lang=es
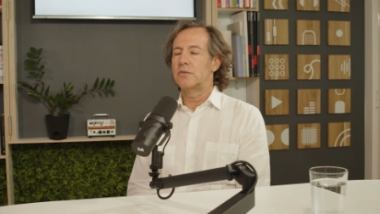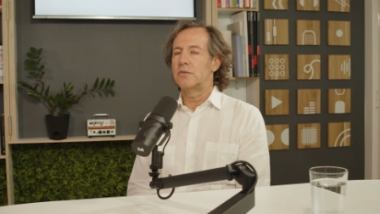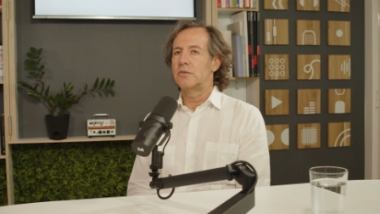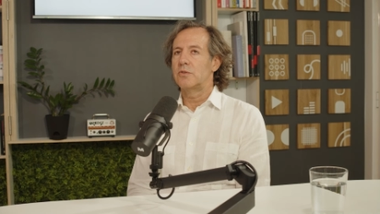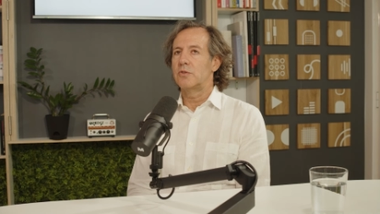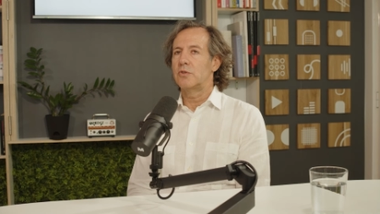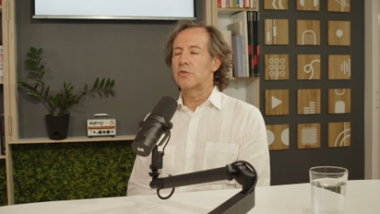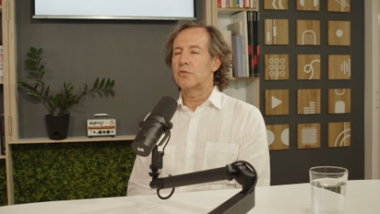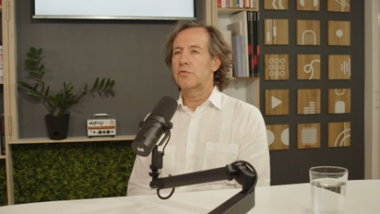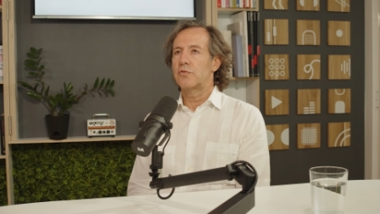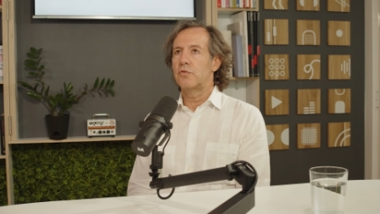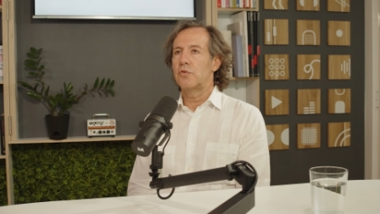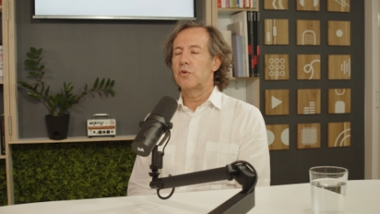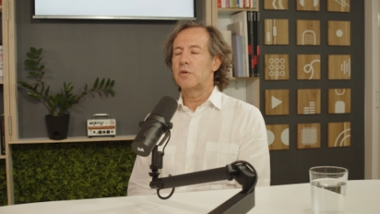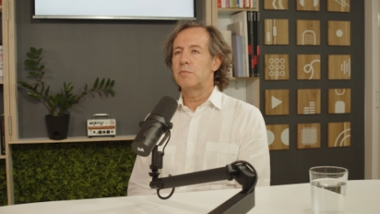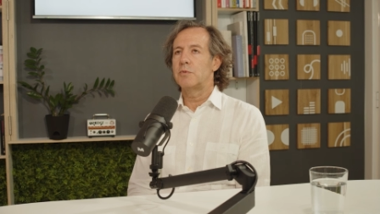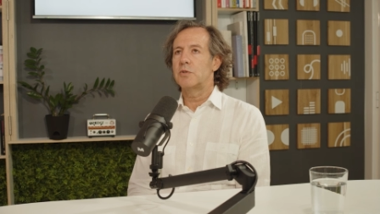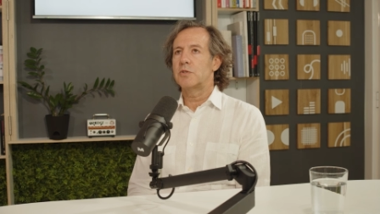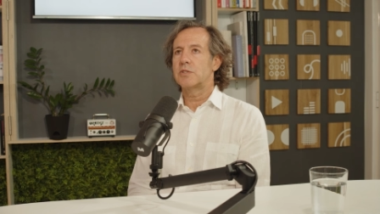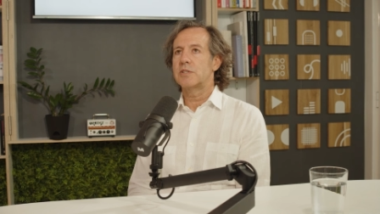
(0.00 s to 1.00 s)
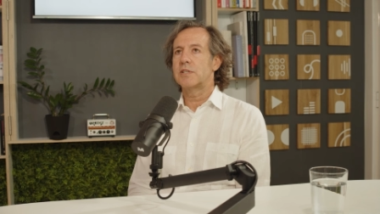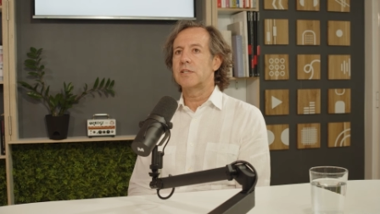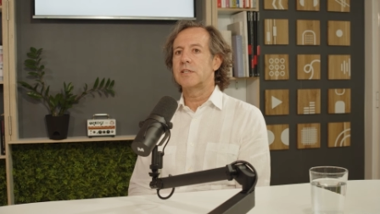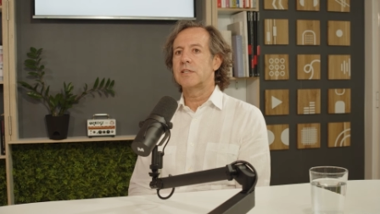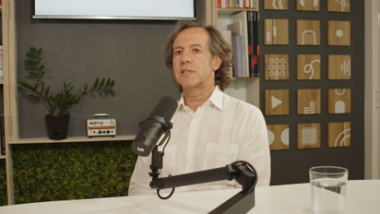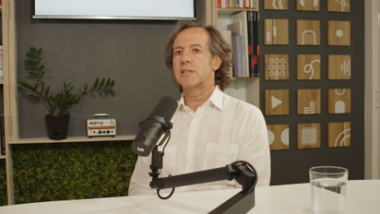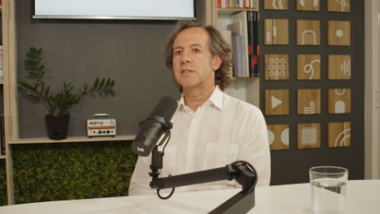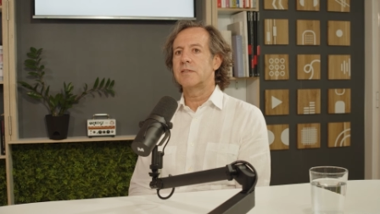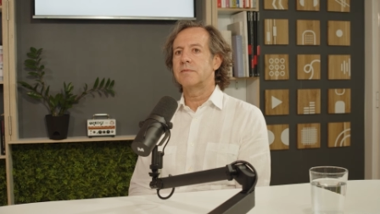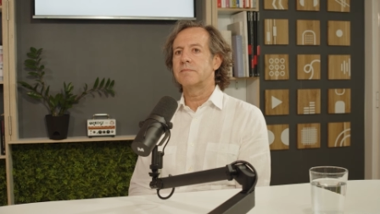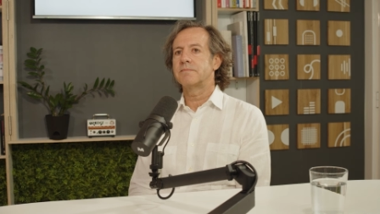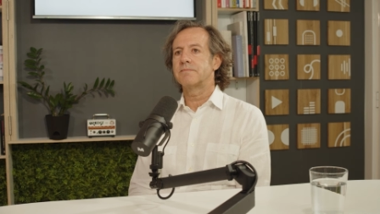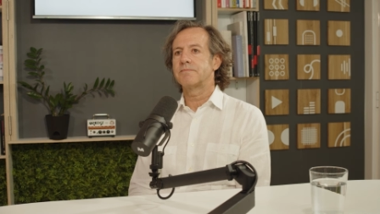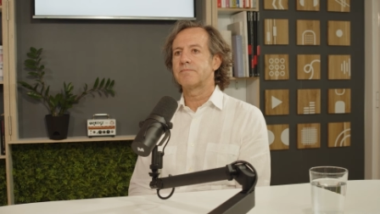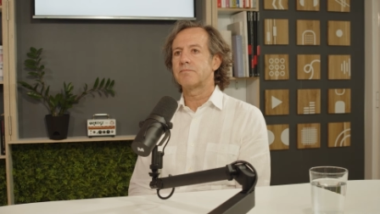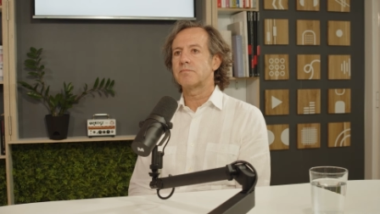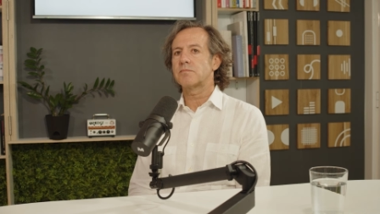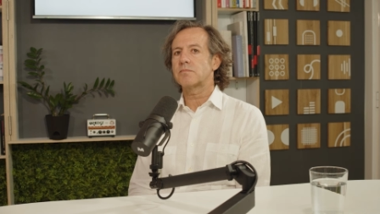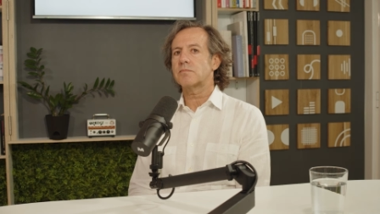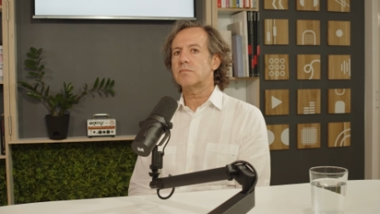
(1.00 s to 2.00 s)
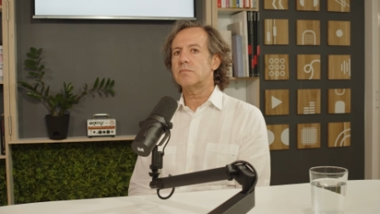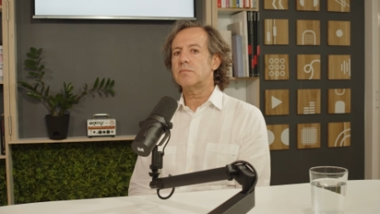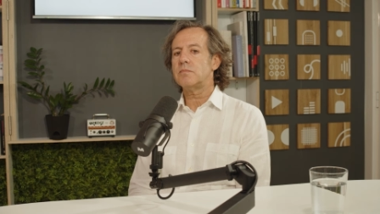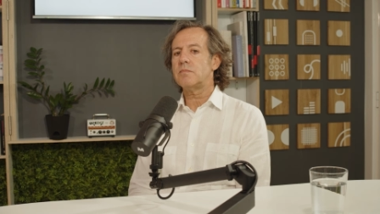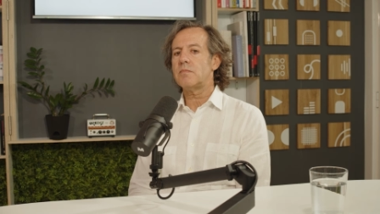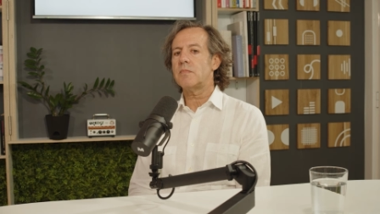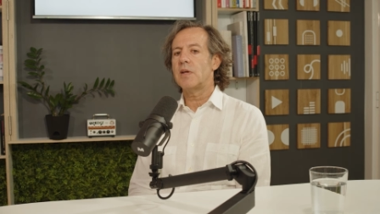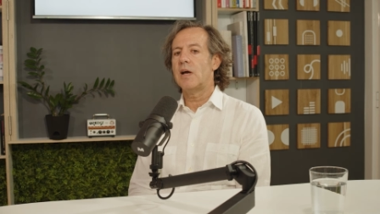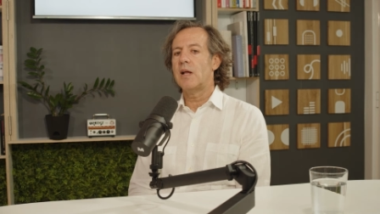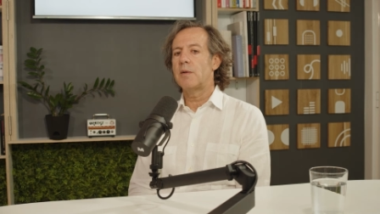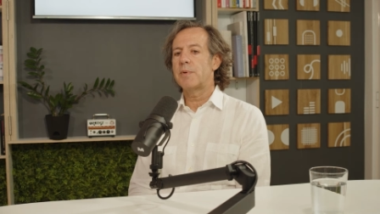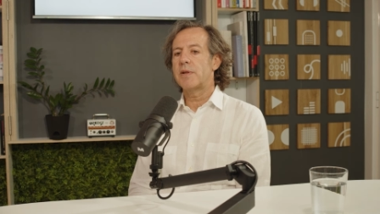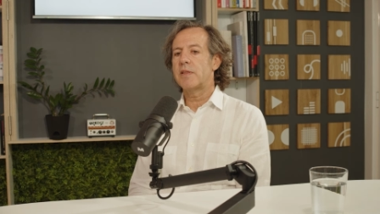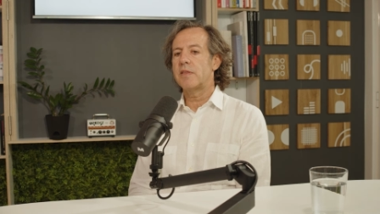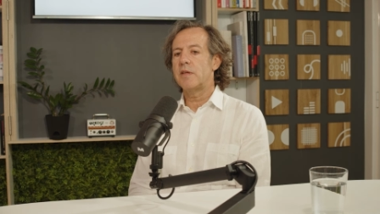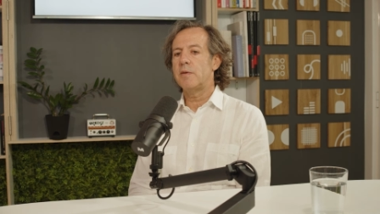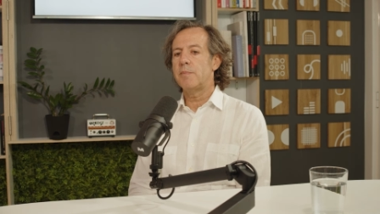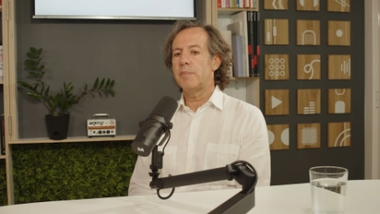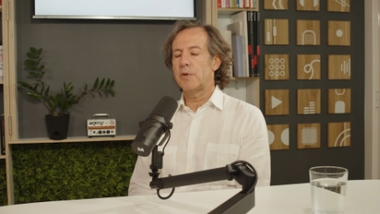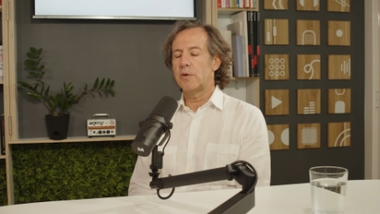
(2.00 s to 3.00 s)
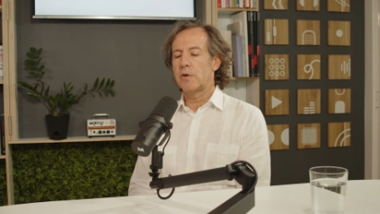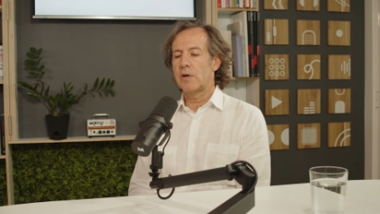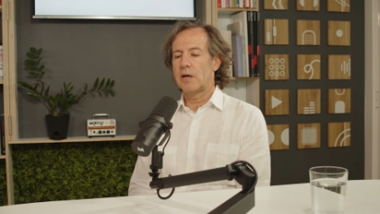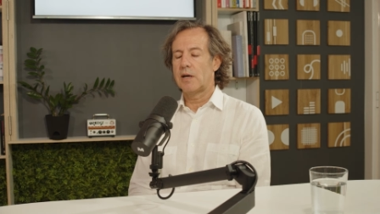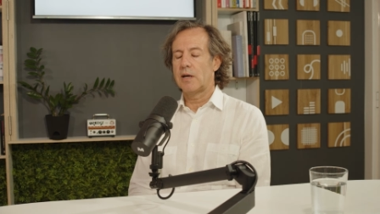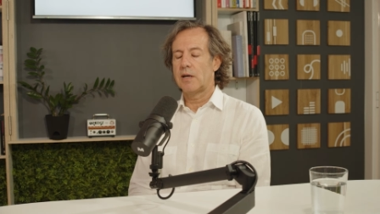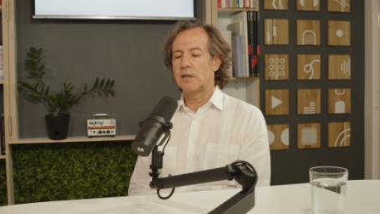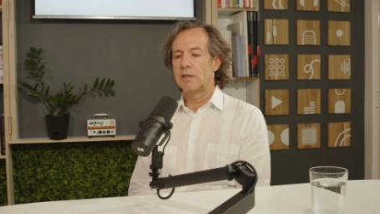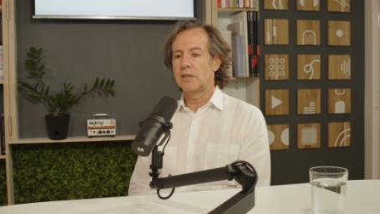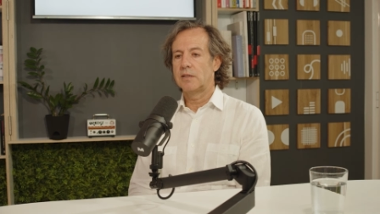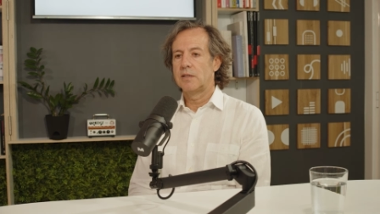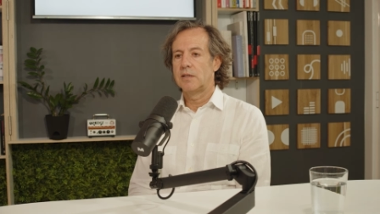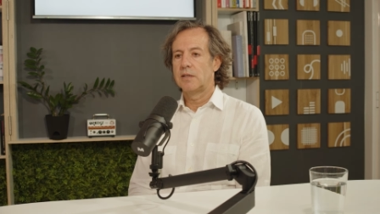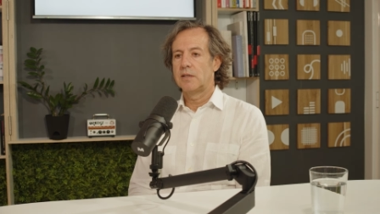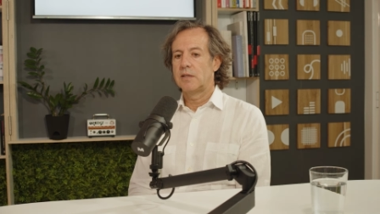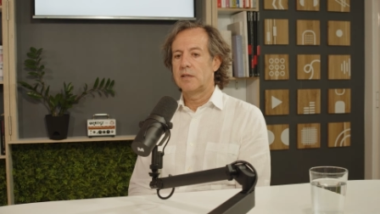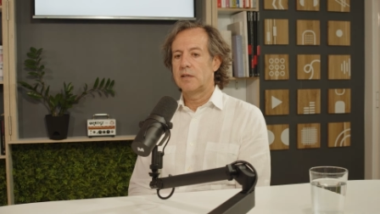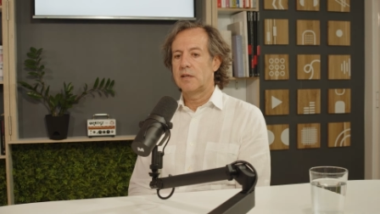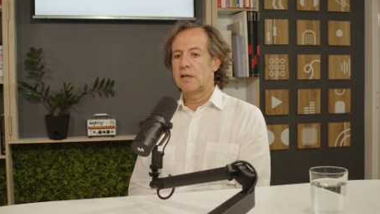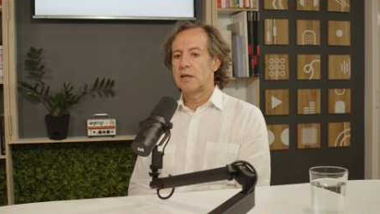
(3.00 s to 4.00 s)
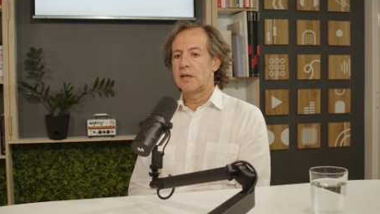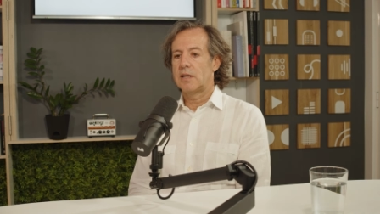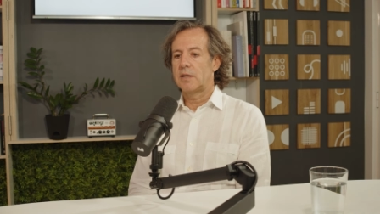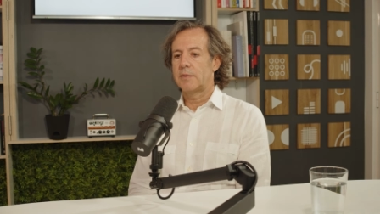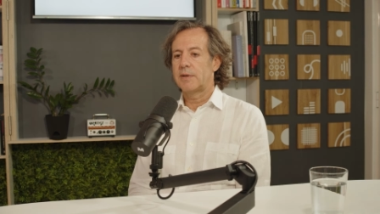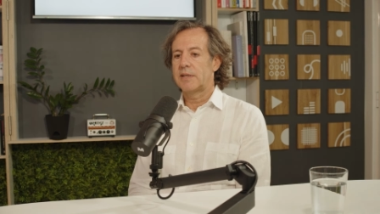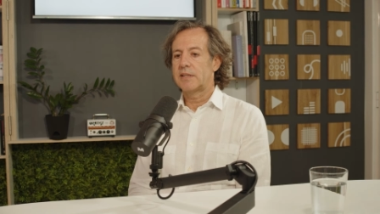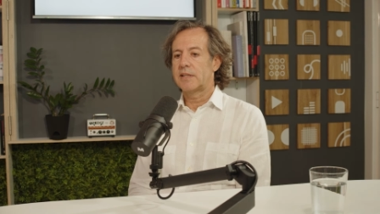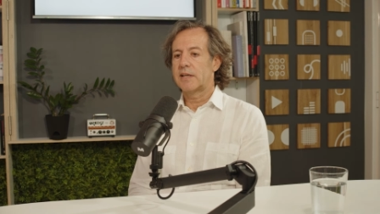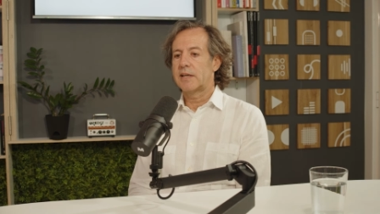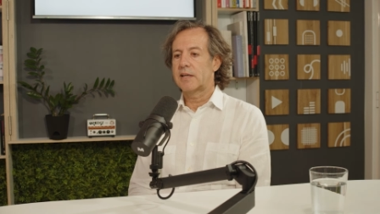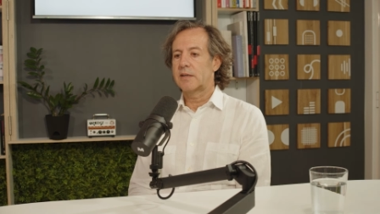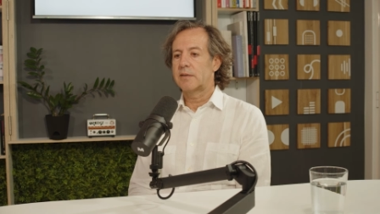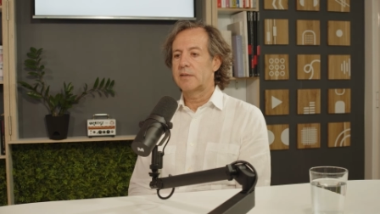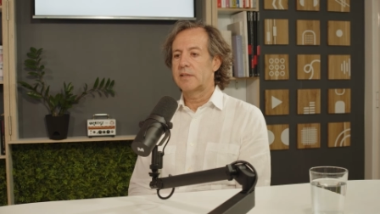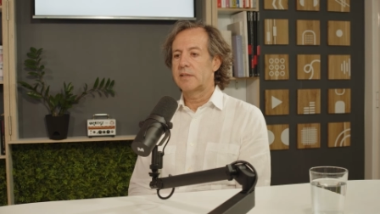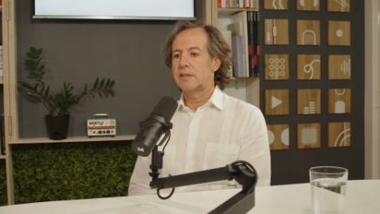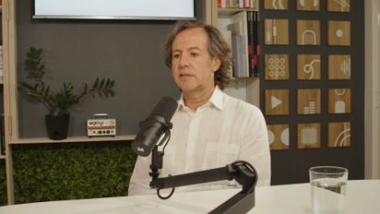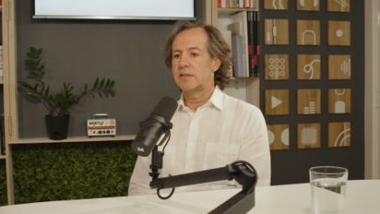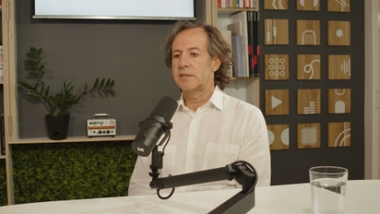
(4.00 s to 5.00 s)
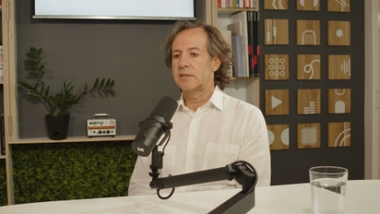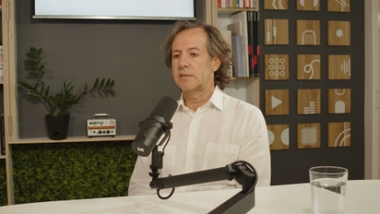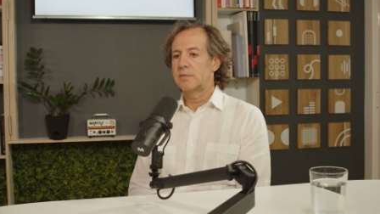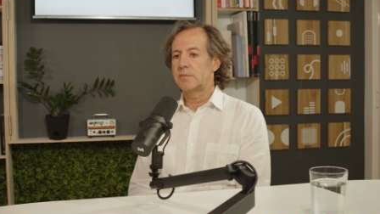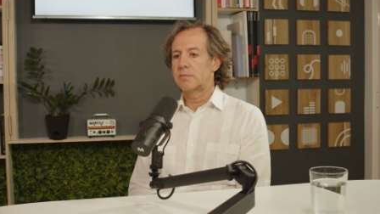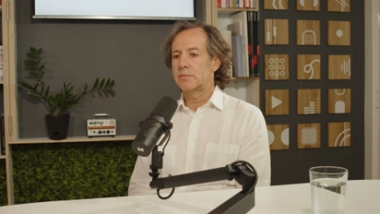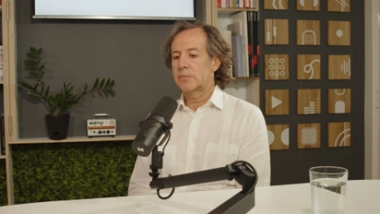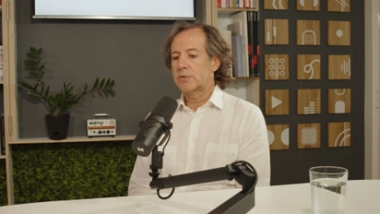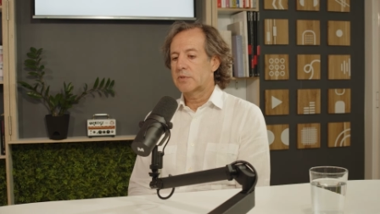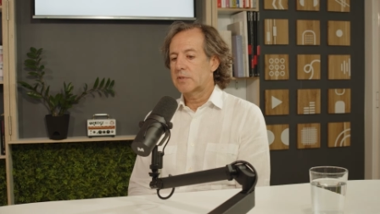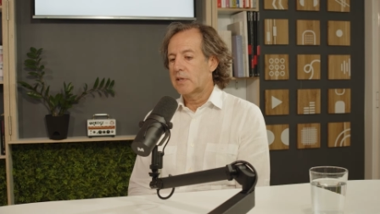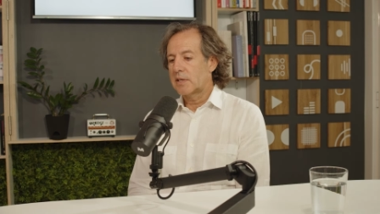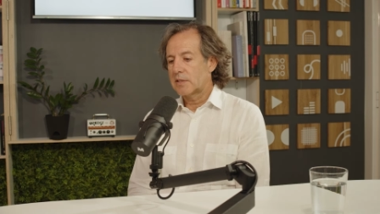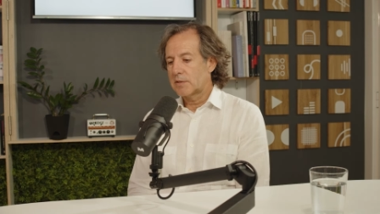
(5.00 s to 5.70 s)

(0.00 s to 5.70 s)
nos fuimos a, al principio a, levantar eh, pues